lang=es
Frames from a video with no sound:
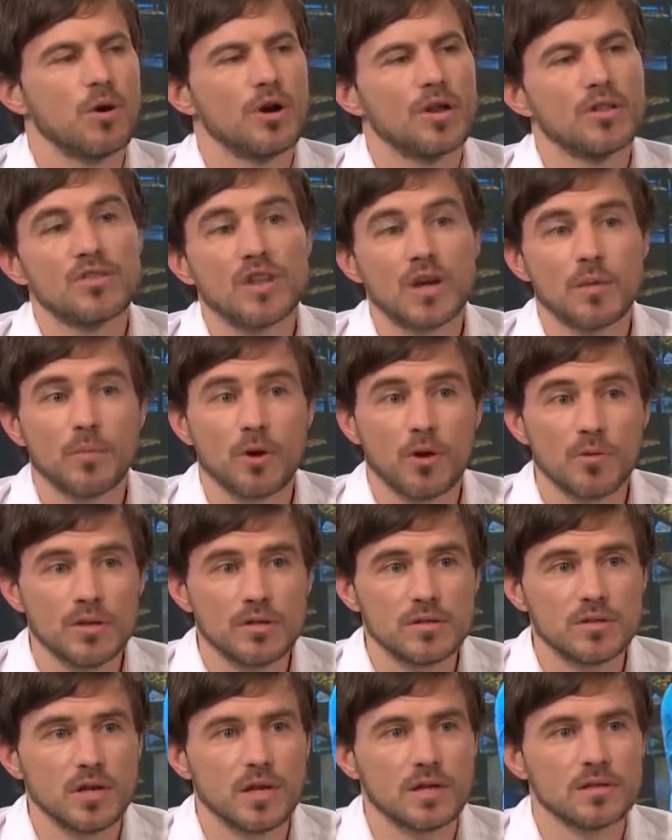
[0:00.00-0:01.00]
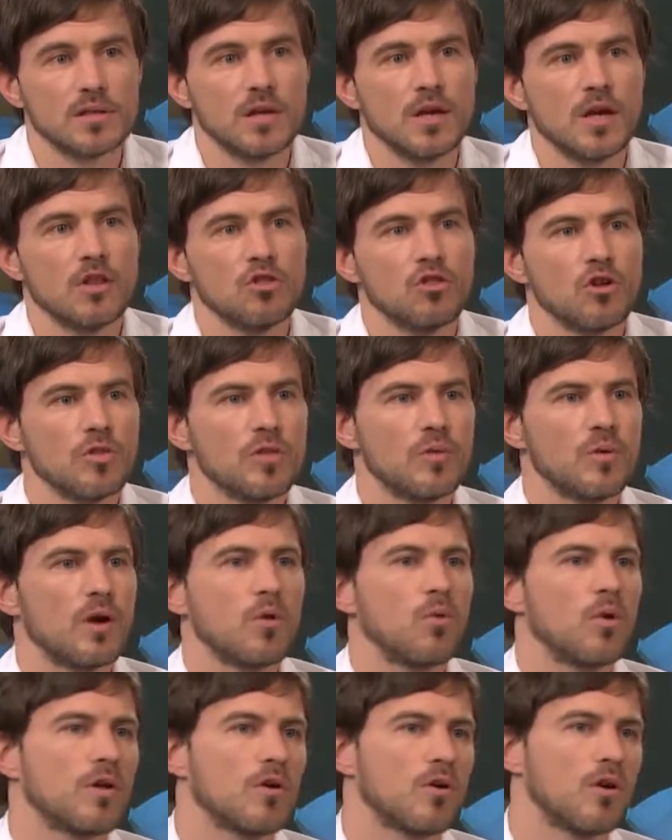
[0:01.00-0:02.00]
Bueno, en tres provincias donde un
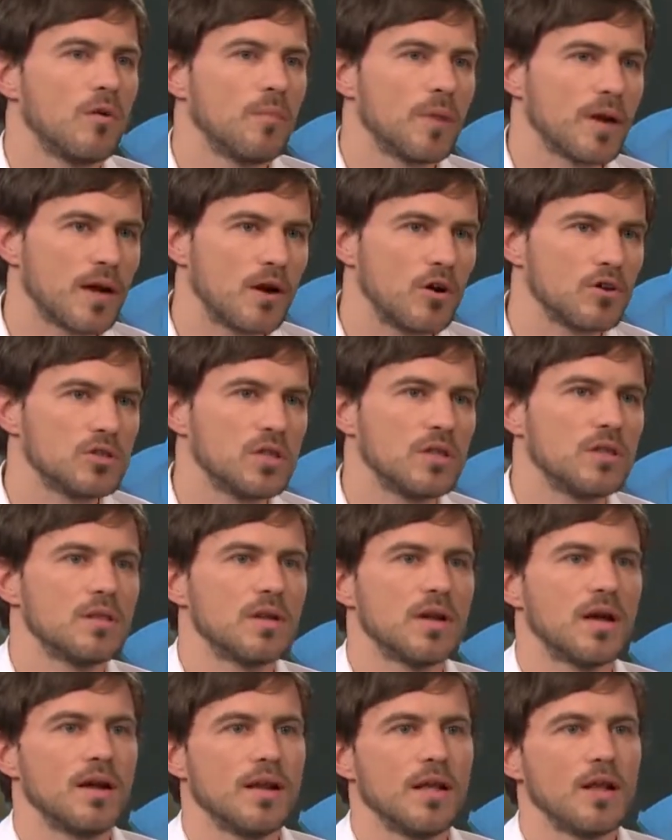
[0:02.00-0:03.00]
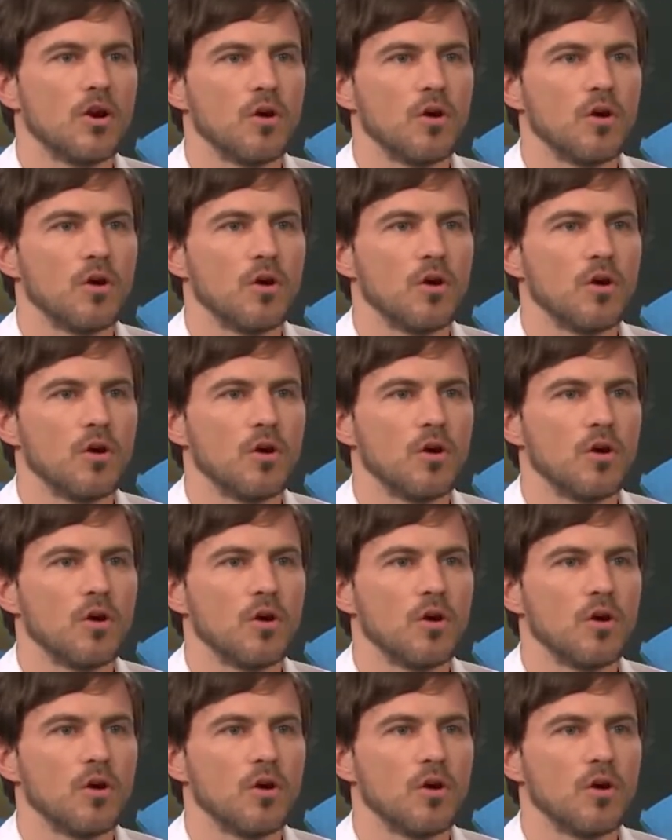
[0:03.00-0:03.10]
acuerdo con el mercado central,